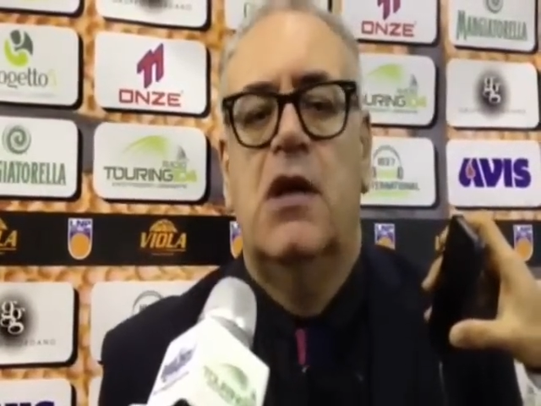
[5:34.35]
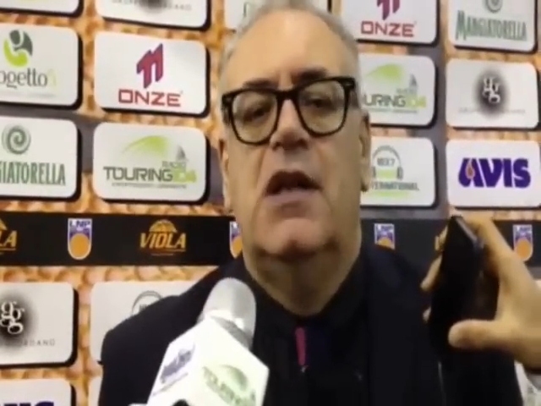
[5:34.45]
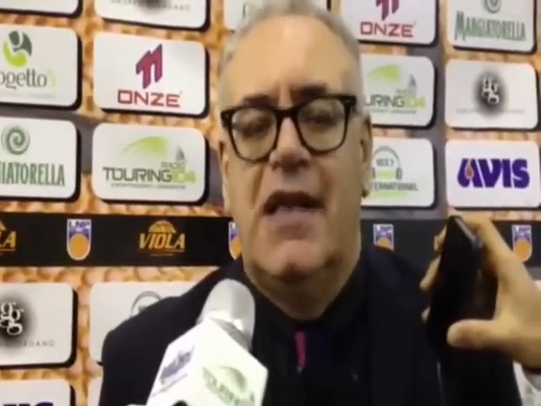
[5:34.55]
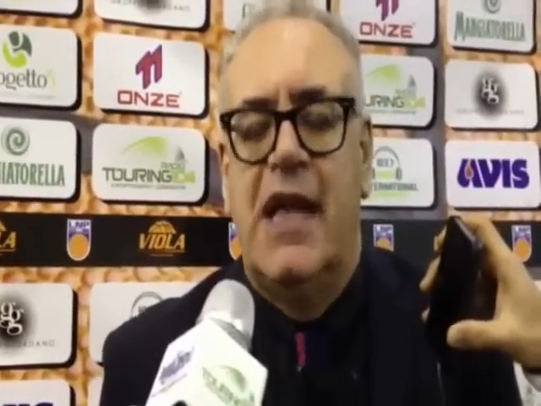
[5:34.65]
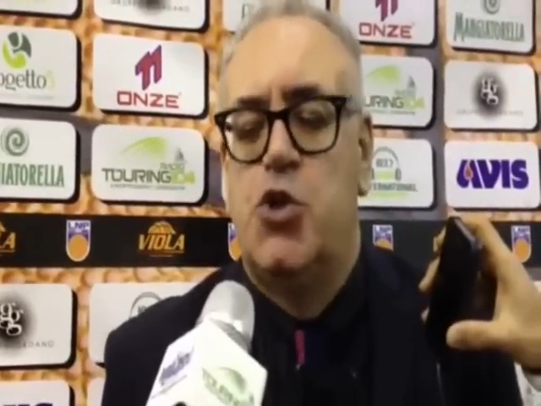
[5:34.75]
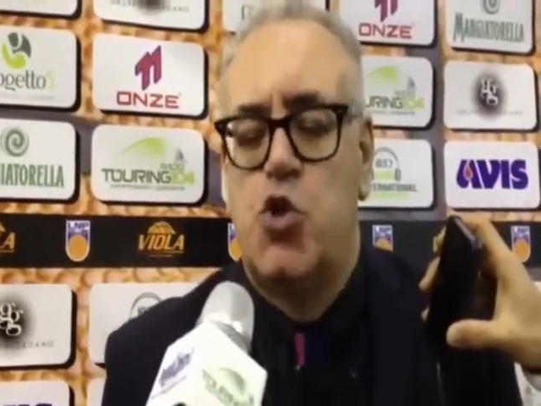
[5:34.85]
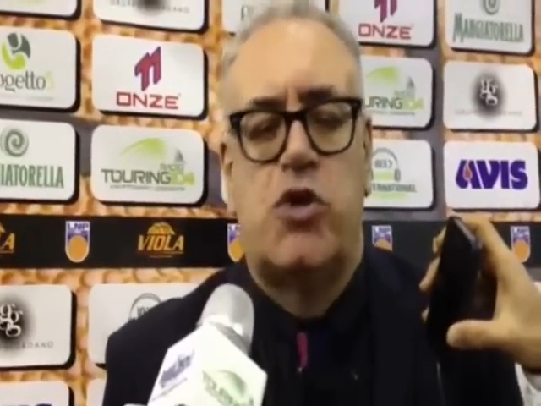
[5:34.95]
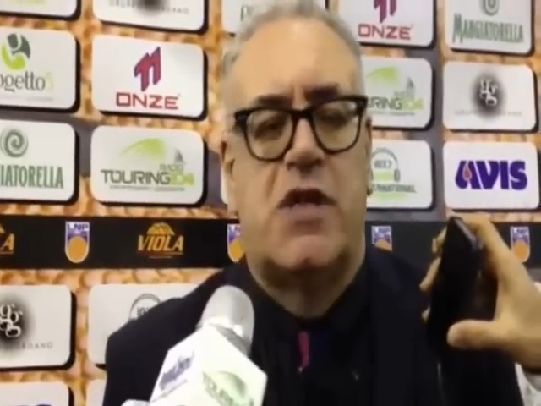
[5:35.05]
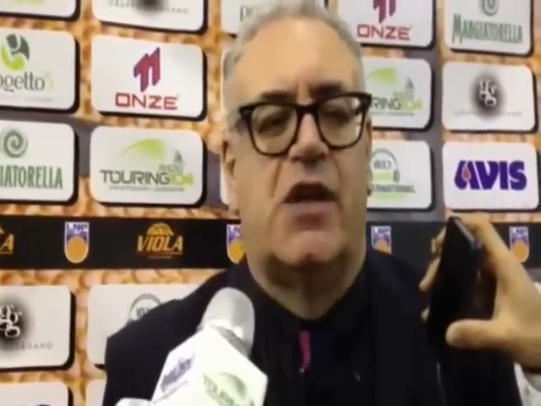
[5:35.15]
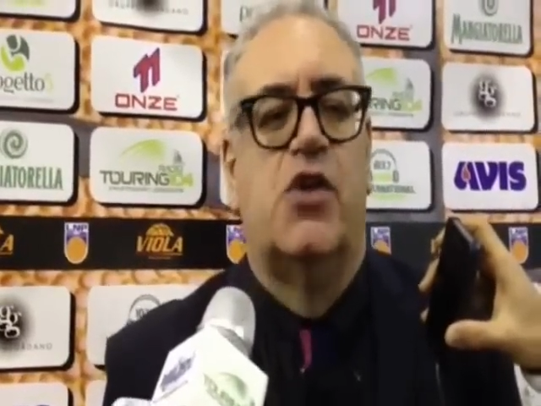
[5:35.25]
le
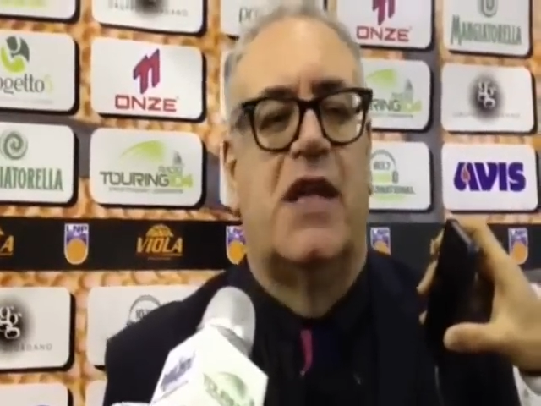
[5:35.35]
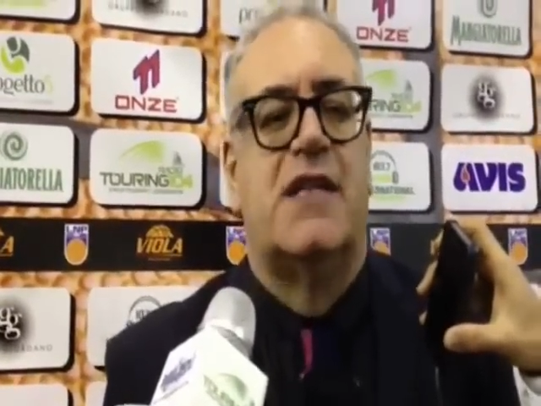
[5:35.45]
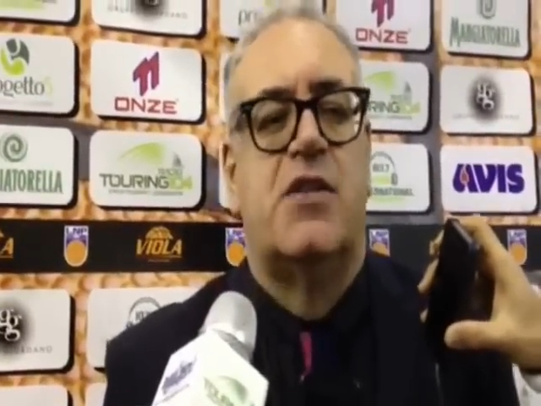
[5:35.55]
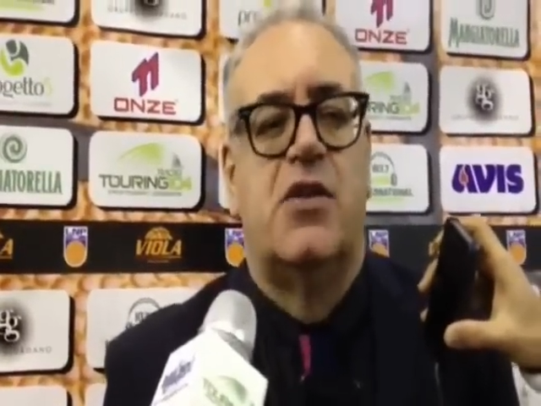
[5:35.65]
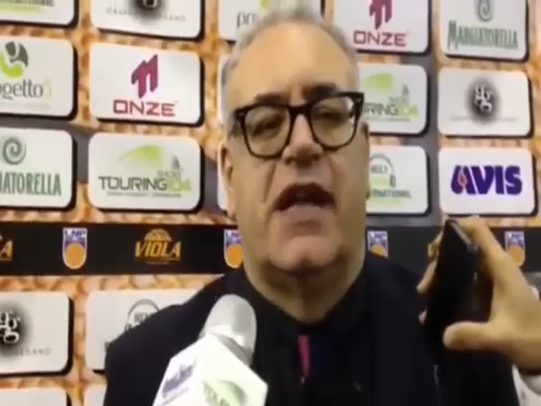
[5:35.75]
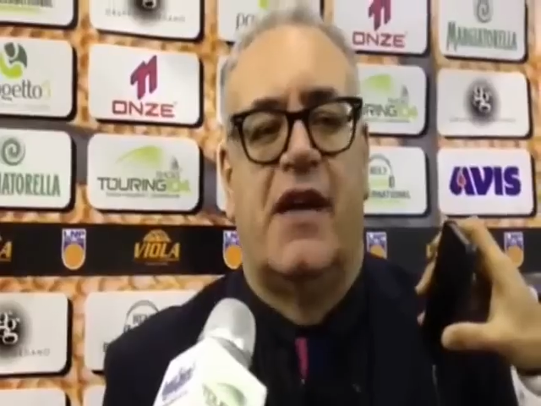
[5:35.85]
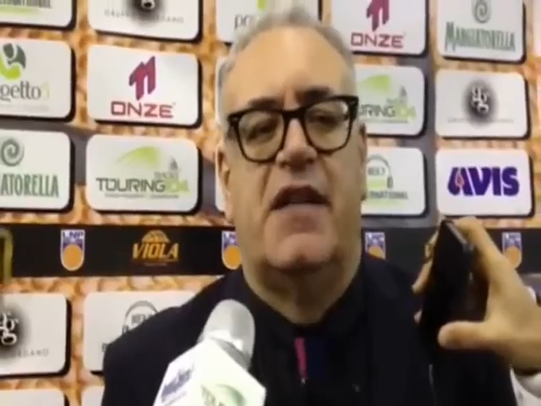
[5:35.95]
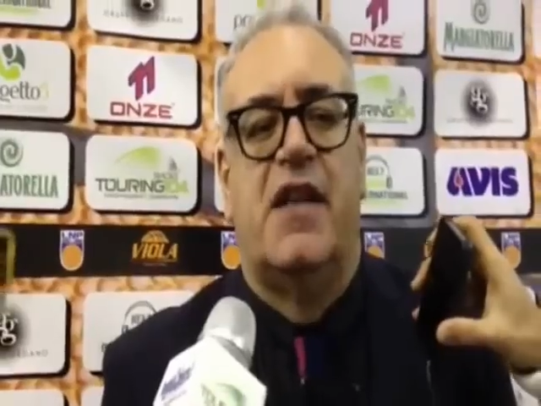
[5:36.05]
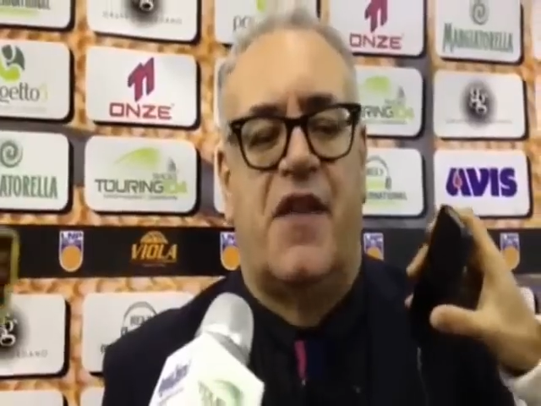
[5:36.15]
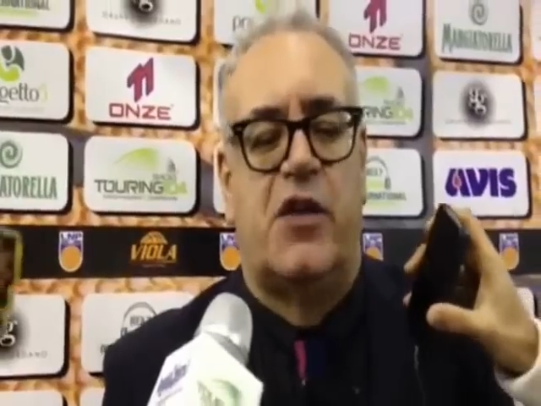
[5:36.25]
giuste annotazioni che
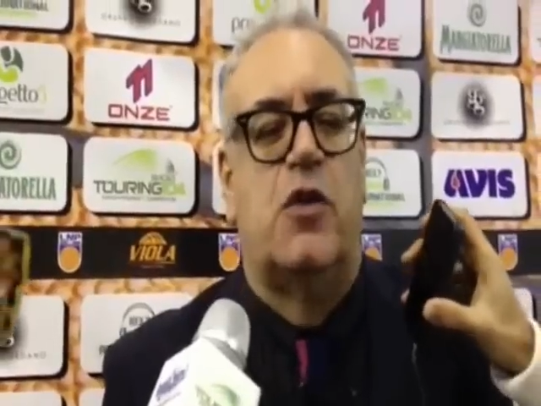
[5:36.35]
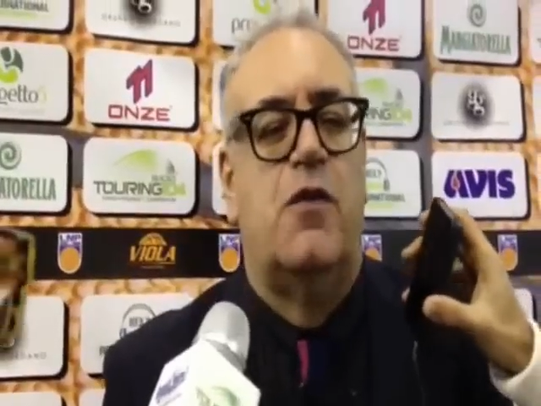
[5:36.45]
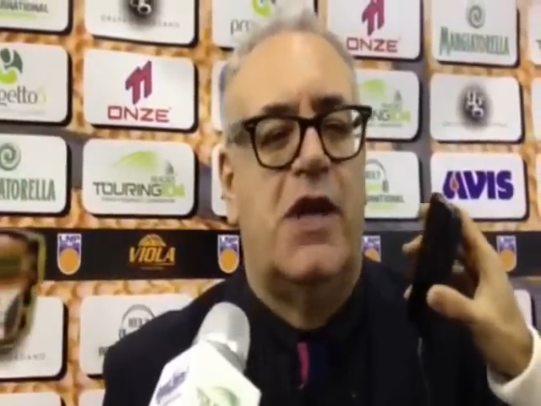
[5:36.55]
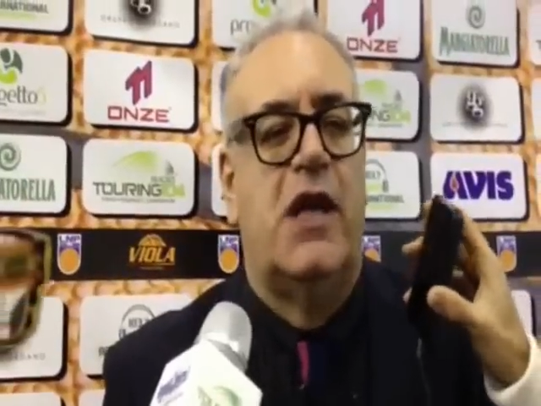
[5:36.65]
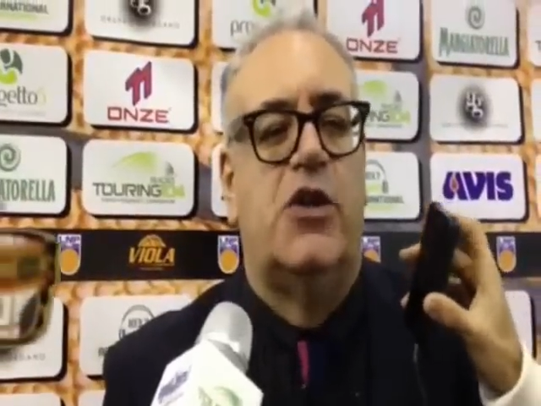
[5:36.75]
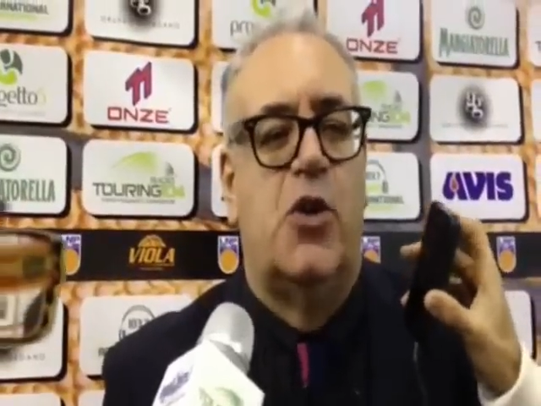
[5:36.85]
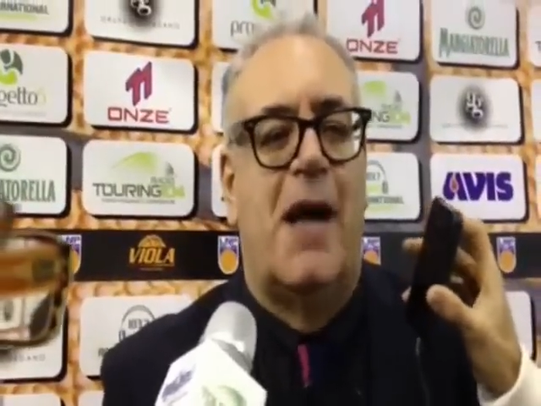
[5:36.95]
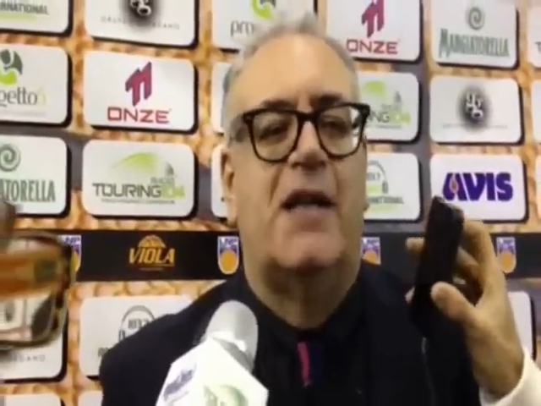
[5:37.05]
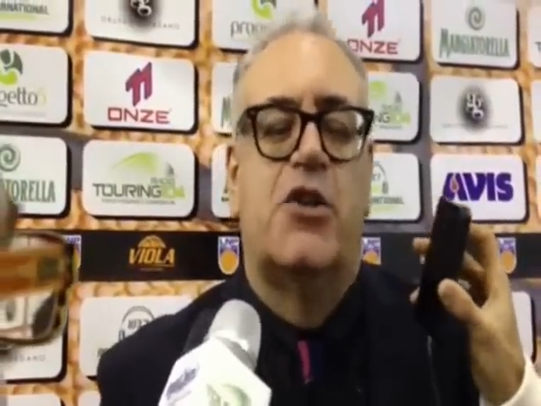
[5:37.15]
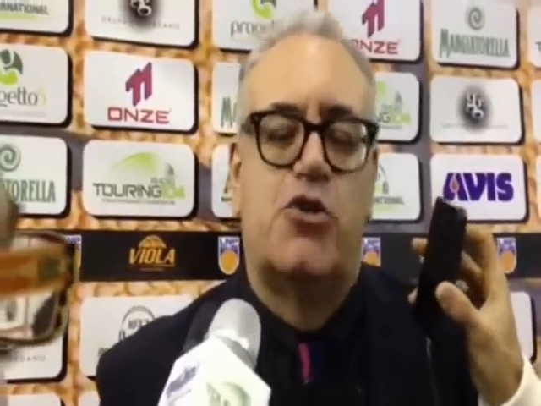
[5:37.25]
avete fatto voi nelle
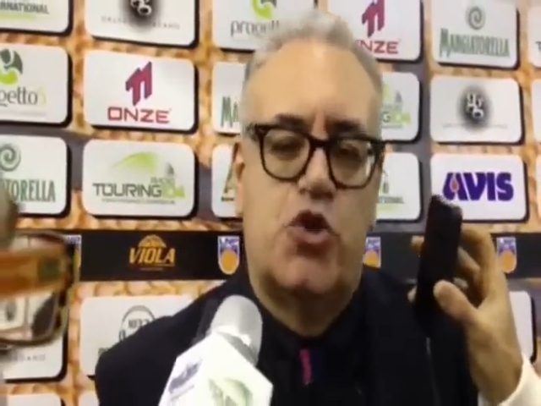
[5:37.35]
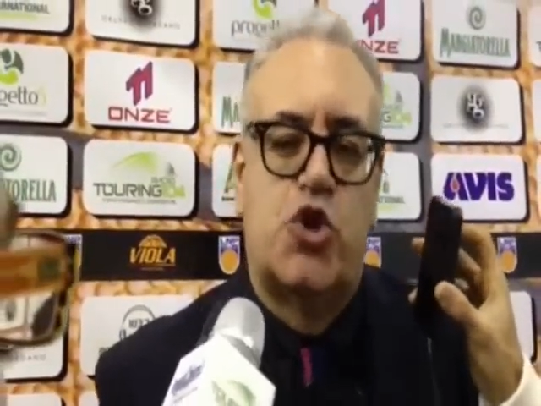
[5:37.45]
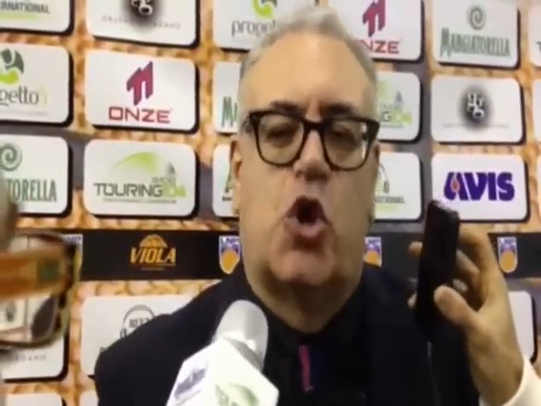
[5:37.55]
domande su